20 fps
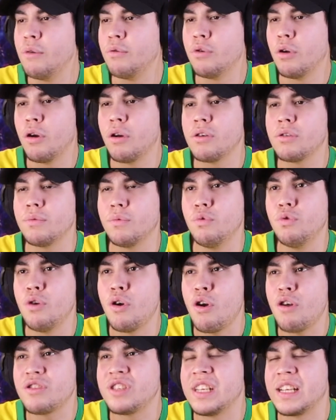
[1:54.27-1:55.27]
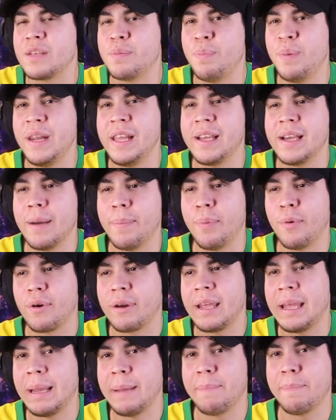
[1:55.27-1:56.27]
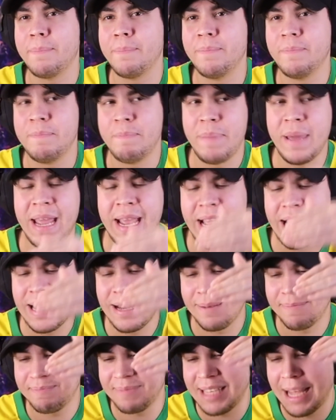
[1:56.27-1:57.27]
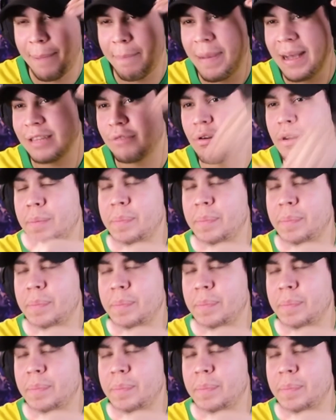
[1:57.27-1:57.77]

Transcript: Uno uno no se explica por qué pega el zapato al